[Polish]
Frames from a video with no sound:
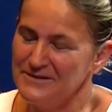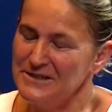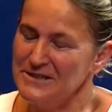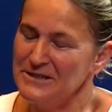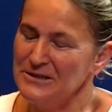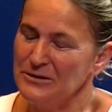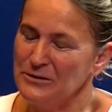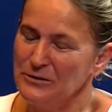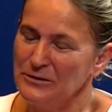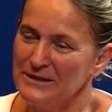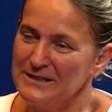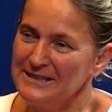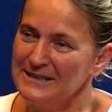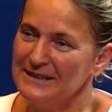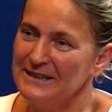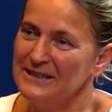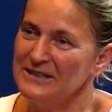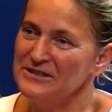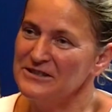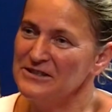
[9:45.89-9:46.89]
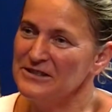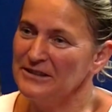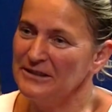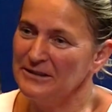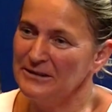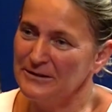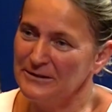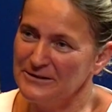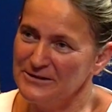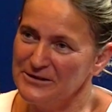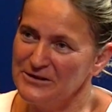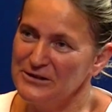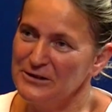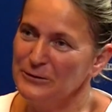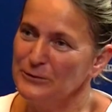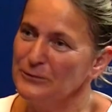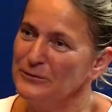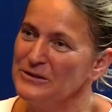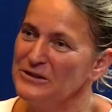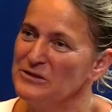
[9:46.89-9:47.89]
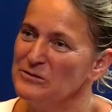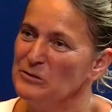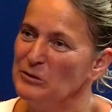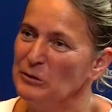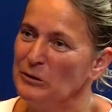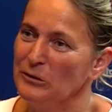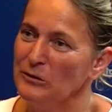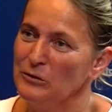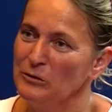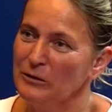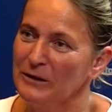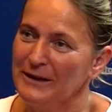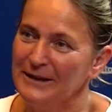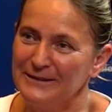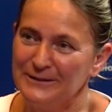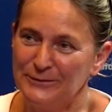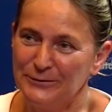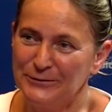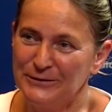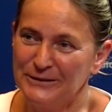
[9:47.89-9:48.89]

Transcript: Dziękuję serdecznie. Życzę również miłego weekendu.